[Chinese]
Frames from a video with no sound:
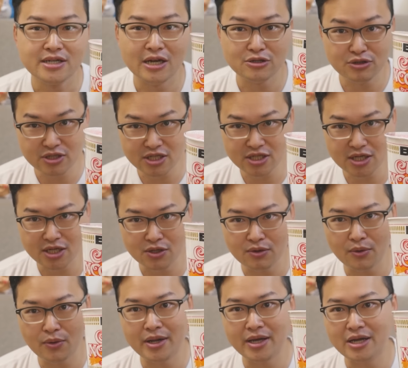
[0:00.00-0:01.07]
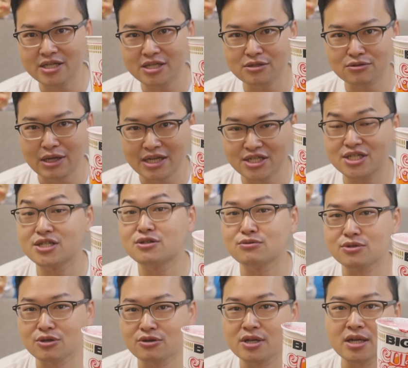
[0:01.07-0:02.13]
然后最近呢，因为为了要庆祝它四十五
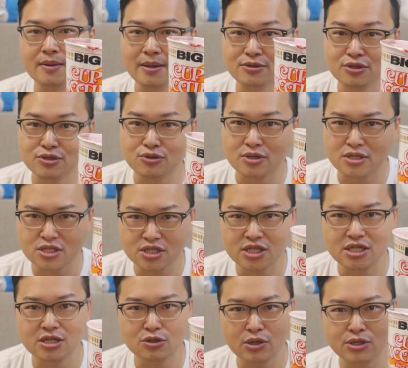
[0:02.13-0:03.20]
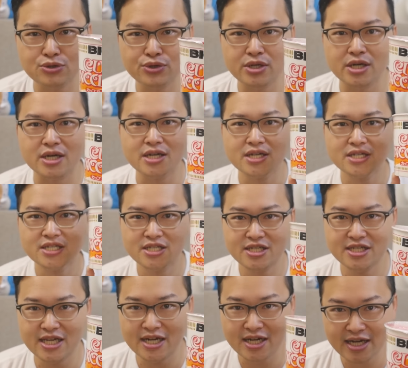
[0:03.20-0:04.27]
周年了，所以说日清呢推出一个
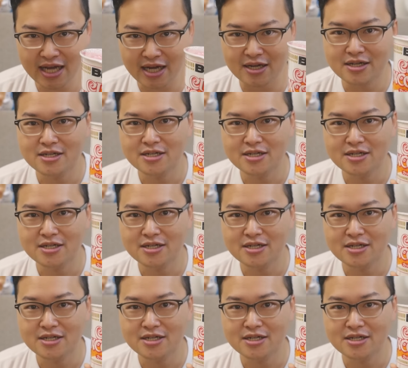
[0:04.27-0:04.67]
限量，